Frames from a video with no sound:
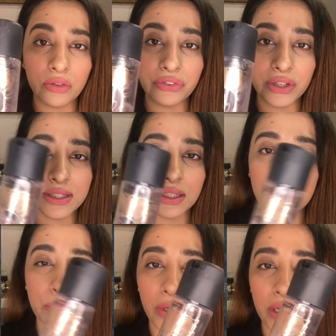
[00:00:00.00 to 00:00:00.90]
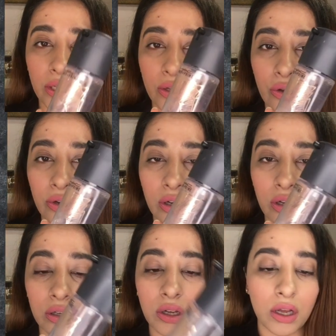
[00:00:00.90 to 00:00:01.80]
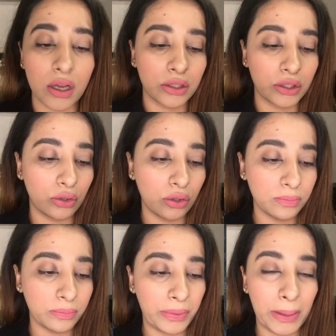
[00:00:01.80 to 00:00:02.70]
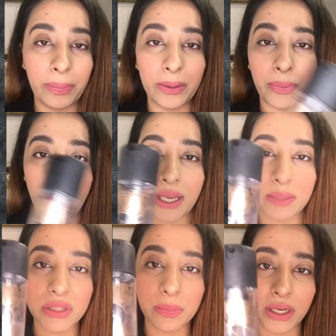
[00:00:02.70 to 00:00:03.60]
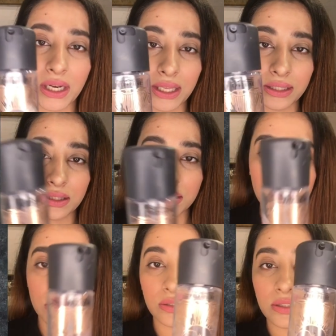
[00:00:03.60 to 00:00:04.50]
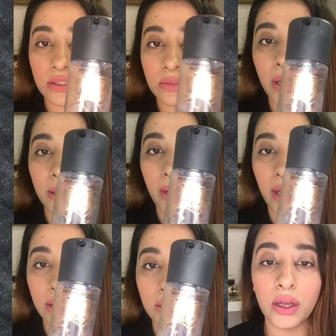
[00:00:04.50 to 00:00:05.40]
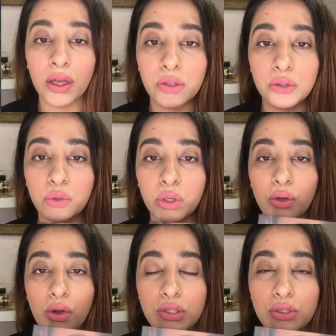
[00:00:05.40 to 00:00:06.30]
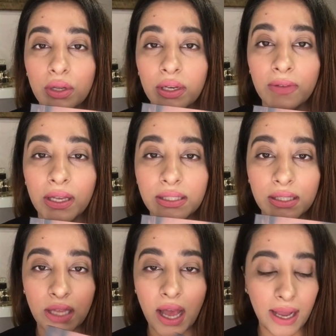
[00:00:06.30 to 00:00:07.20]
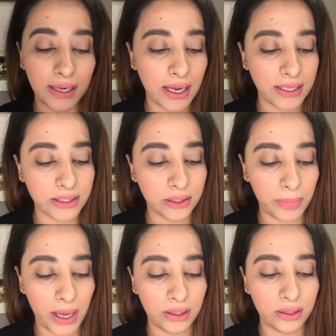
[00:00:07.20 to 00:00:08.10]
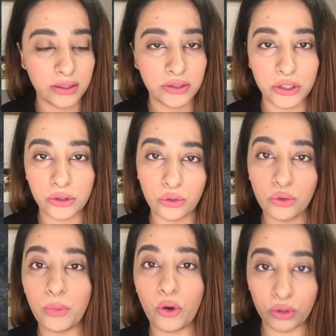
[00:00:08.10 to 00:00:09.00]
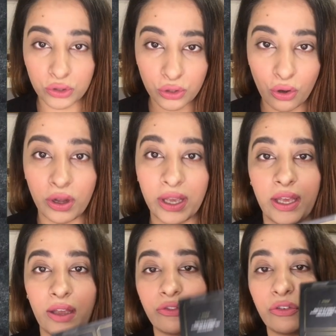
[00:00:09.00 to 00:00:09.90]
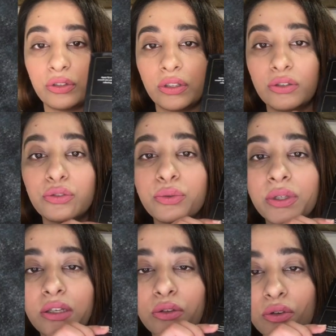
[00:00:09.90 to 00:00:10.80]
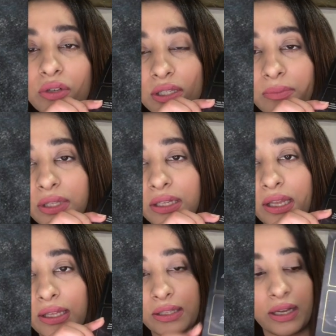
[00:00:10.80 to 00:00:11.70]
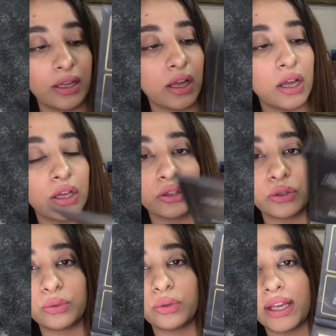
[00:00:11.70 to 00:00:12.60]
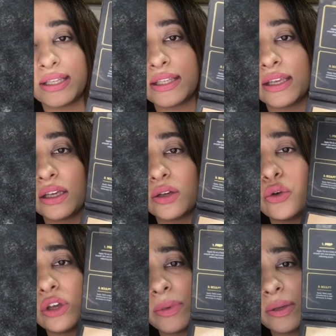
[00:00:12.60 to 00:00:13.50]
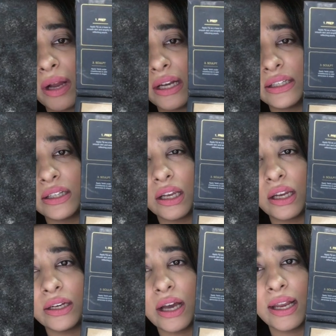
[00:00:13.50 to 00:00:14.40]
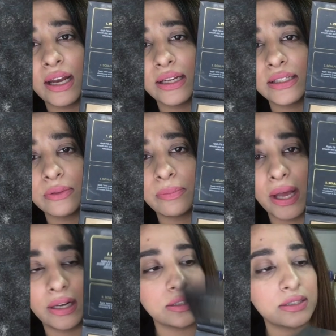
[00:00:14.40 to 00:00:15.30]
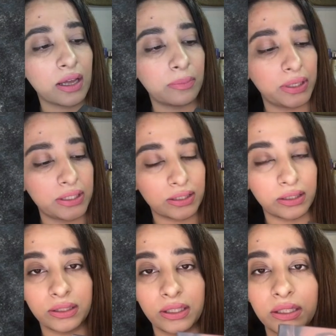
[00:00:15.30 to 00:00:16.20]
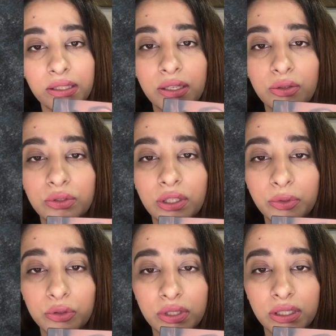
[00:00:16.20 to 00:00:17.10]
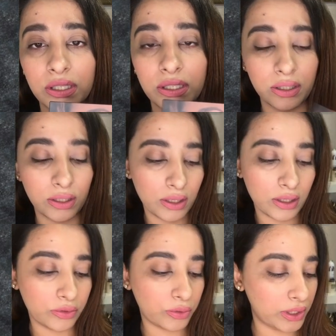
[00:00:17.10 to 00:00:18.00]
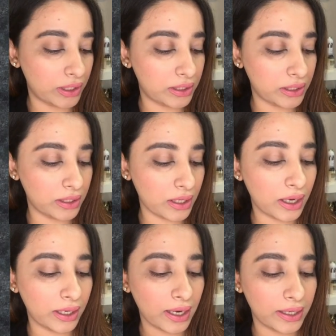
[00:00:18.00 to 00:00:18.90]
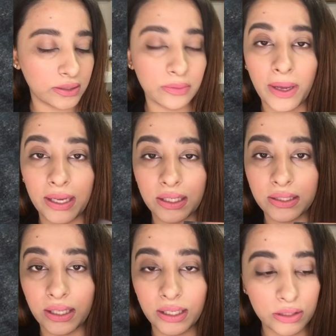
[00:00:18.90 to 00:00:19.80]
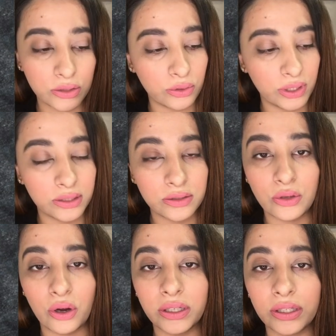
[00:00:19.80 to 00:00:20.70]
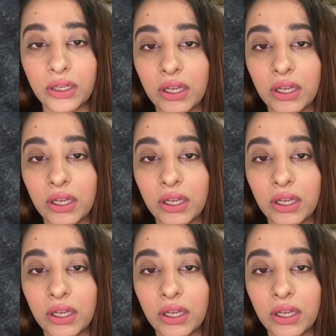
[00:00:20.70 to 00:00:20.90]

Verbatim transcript: फिक्सिंग स्प्रे और यू नो प्रेप एंड प्राइम स्प्रे लाइक दिस दिस इज़ बाय मैक यू कैन ऑल्सो इन्वेस्ट इन अ हाईलाइटिंग पैलेट जिनको बहुत शौक है फॉर the dewy लुक or लाइक दैट ऐसे कोई भी मल्टी कलर्ड हाईलाइटिंग पैलेट्स आप ले सकते हैं ये होडा ब्यूटी की थ्री डी हाईलाइटर पैलेट है सो इट इज़ गॉट